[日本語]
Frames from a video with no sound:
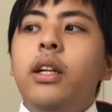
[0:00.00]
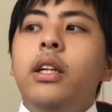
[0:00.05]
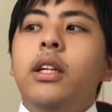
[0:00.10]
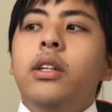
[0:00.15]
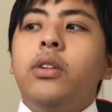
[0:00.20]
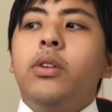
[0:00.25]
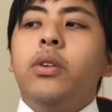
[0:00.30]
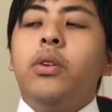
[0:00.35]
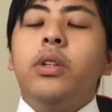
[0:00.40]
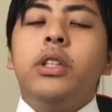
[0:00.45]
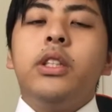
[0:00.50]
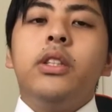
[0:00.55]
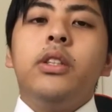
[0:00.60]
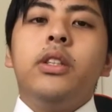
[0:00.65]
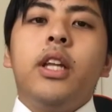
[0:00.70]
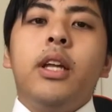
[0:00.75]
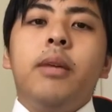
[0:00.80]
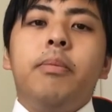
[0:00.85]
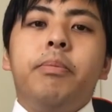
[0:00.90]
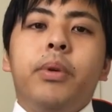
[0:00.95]
心地よい
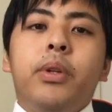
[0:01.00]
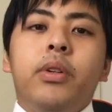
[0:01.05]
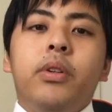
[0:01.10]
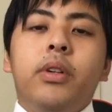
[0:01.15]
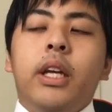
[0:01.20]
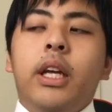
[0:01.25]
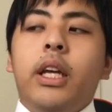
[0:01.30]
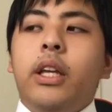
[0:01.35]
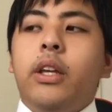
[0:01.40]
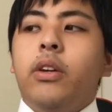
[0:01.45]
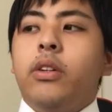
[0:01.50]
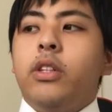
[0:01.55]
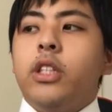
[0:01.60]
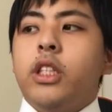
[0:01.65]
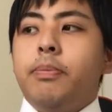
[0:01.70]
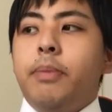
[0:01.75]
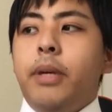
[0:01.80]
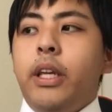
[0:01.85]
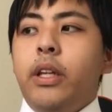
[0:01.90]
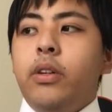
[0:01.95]
テンポの、え曲
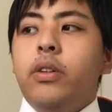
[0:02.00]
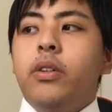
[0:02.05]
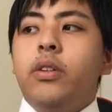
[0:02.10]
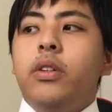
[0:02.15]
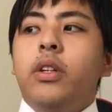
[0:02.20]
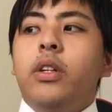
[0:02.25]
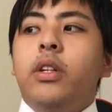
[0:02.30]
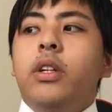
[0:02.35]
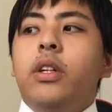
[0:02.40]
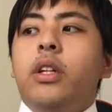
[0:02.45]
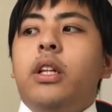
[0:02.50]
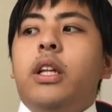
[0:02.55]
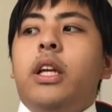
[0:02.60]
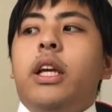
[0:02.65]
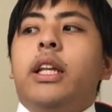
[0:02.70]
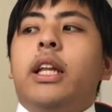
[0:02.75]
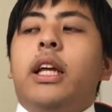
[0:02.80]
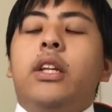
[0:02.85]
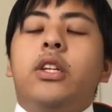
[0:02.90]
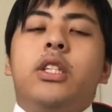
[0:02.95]
スピード、え
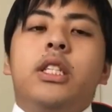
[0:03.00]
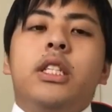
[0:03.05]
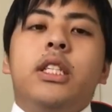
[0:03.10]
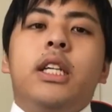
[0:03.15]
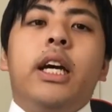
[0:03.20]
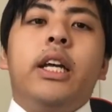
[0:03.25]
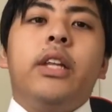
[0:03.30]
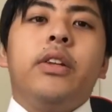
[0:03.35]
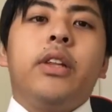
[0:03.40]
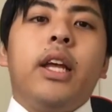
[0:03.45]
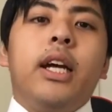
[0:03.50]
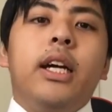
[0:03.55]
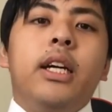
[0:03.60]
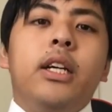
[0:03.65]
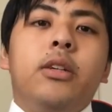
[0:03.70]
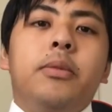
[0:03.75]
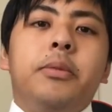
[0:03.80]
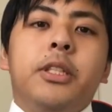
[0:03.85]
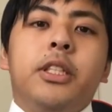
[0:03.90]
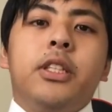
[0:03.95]
楽しい合いの手が
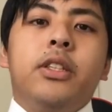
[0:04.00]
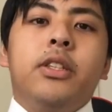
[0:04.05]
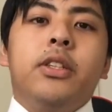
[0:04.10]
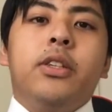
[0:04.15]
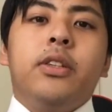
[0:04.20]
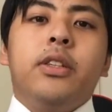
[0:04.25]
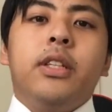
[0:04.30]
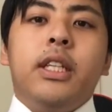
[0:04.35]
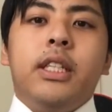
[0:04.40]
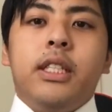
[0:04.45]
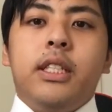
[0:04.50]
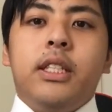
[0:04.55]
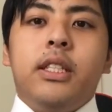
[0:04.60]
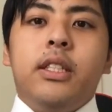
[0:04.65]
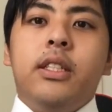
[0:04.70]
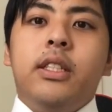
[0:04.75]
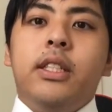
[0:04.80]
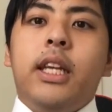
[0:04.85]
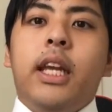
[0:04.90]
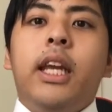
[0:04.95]
面白い曲です。
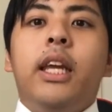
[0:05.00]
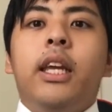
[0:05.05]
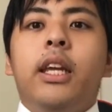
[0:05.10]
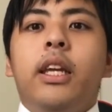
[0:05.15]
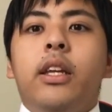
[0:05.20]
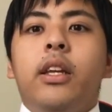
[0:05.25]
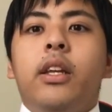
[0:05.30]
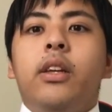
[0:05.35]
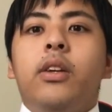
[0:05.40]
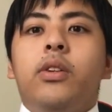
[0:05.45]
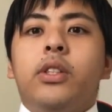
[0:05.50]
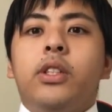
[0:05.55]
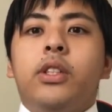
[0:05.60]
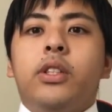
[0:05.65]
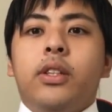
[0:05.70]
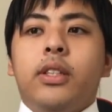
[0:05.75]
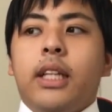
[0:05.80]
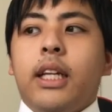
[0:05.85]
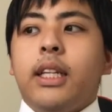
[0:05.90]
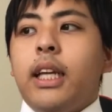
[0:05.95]
ぜひご視聴
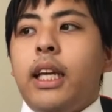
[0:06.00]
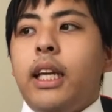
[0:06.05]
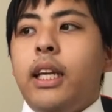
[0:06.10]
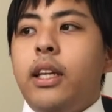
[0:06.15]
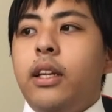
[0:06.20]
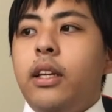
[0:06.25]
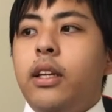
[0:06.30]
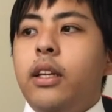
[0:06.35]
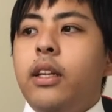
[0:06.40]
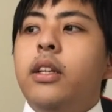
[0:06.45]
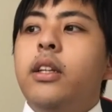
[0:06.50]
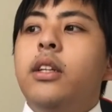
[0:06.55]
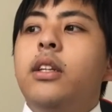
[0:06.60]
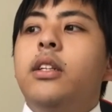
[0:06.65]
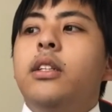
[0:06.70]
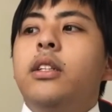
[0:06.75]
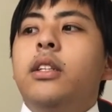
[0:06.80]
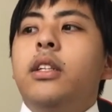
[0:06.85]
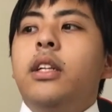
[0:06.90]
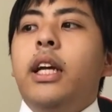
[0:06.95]
ください。
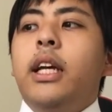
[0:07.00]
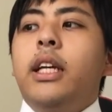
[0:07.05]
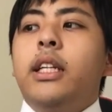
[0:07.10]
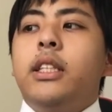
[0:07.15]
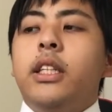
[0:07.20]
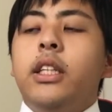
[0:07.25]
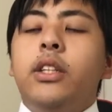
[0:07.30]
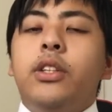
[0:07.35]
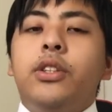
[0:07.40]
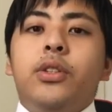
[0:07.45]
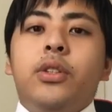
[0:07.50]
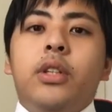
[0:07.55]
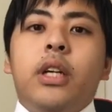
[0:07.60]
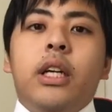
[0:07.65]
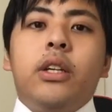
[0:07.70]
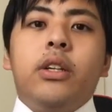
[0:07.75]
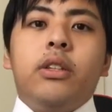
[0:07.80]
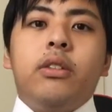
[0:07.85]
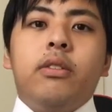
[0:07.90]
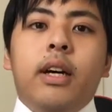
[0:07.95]
え次の紹介
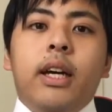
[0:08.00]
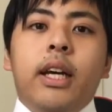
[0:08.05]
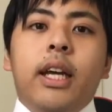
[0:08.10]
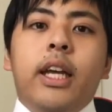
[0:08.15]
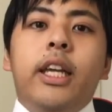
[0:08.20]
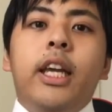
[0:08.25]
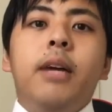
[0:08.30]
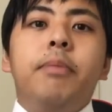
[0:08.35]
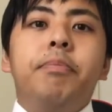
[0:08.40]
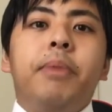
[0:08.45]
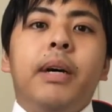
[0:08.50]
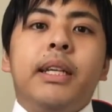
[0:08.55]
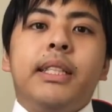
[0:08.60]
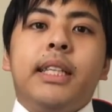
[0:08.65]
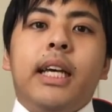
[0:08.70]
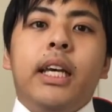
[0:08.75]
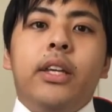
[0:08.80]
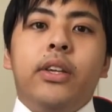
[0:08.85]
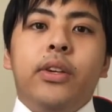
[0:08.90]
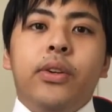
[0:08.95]
曲は、えやっぱ
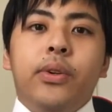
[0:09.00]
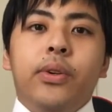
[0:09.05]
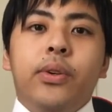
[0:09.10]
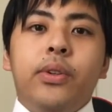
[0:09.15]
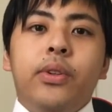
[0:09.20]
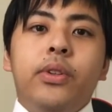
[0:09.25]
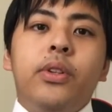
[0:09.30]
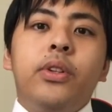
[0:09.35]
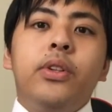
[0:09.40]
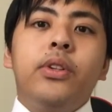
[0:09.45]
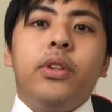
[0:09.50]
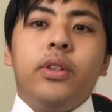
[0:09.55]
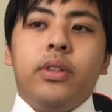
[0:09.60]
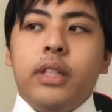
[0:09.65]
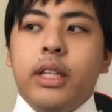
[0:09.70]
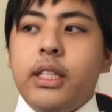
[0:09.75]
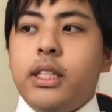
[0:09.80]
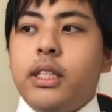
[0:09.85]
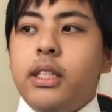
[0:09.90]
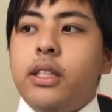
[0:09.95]
最強という曲
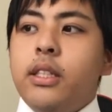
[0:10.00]
です。